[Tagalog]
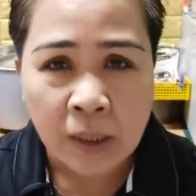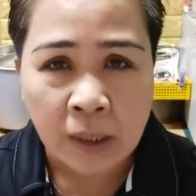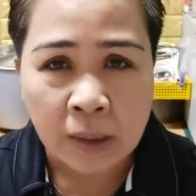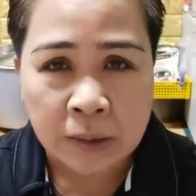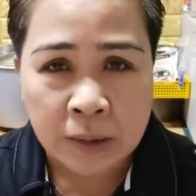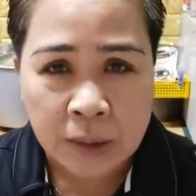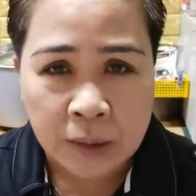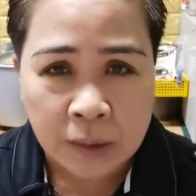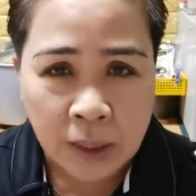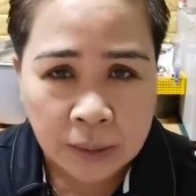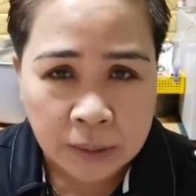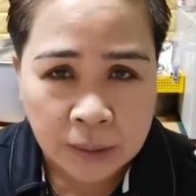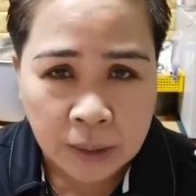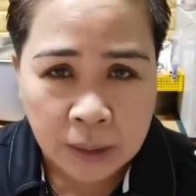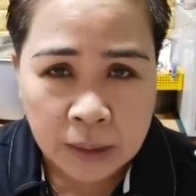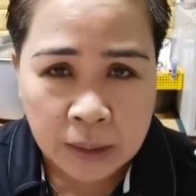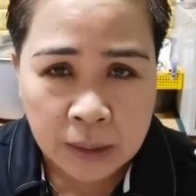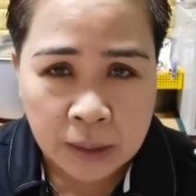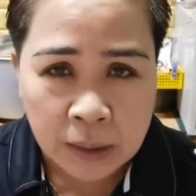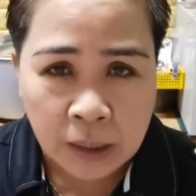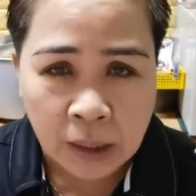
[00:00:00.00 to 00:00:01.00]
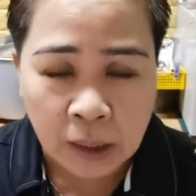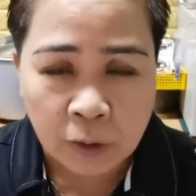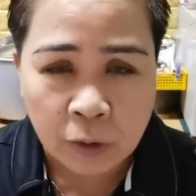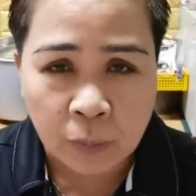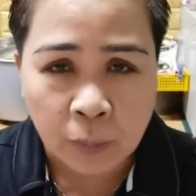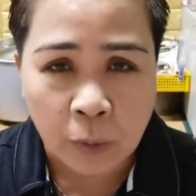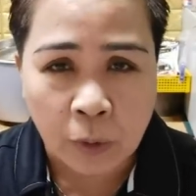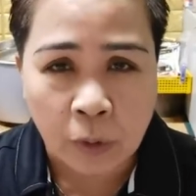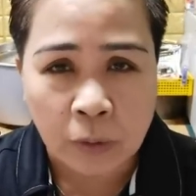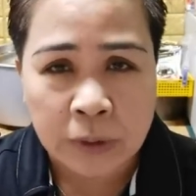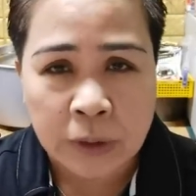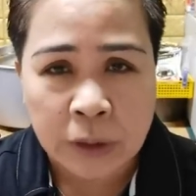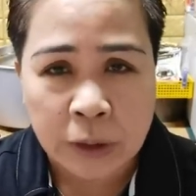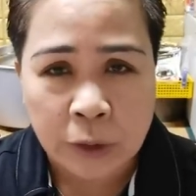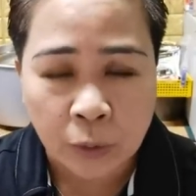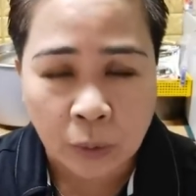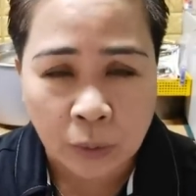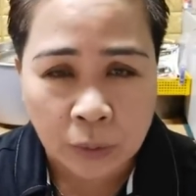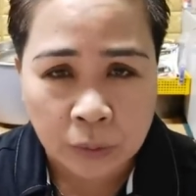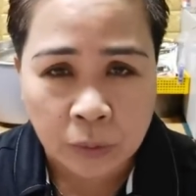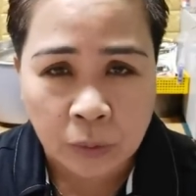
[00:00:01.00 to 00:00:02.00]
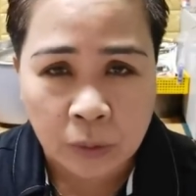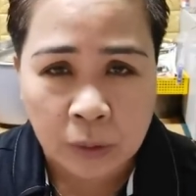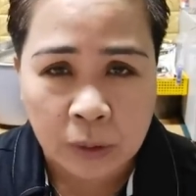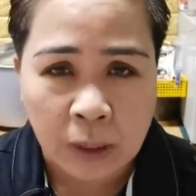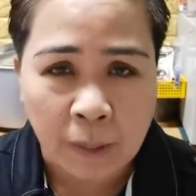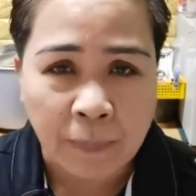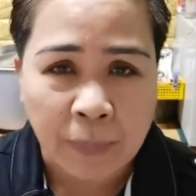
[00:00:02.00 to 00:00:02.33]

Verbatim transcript: uh, si Tatay uh, ano po, si Dr.